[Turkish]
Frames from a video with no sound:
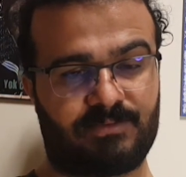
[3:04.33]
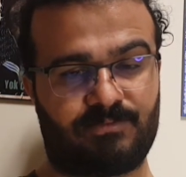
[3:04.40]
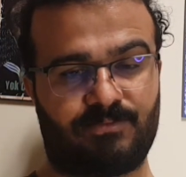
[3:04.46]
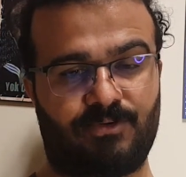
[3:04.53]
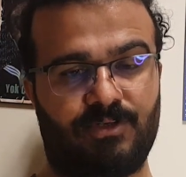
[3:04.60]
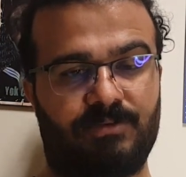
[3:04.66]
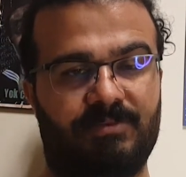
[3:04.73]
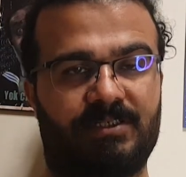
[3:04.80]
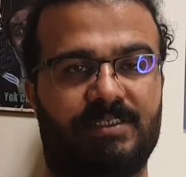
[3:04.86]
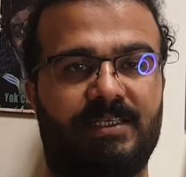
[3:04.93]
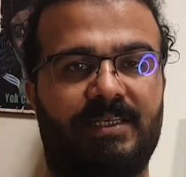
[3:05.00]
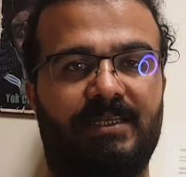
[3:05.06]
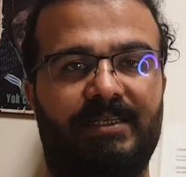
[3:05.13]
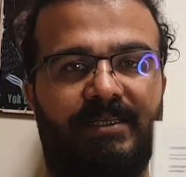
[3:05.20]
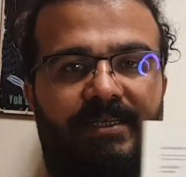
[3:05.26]
böyle bir
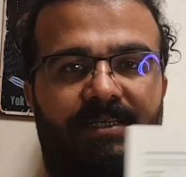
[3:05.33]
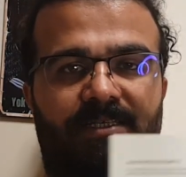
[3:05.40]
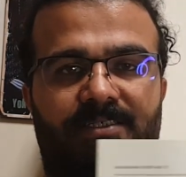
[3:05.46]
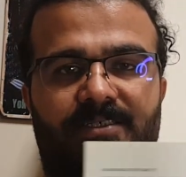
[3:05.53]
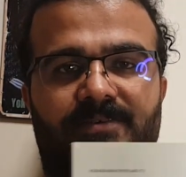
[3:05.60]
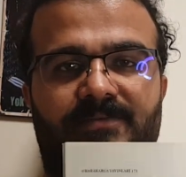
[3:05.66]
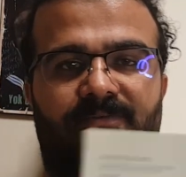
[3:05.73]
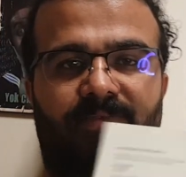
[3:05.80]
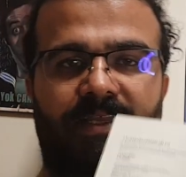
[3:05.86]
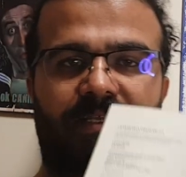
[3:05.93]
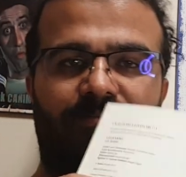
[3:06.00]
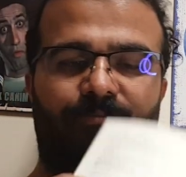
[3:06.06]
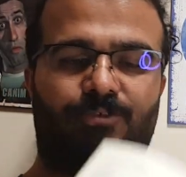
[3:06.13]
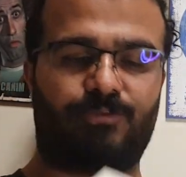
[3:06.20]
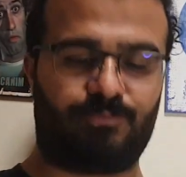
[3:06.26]
şeye yer
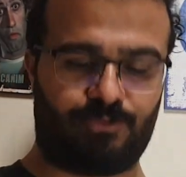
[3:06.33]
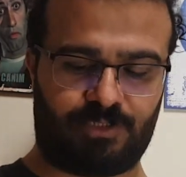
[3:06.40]
vermiyor.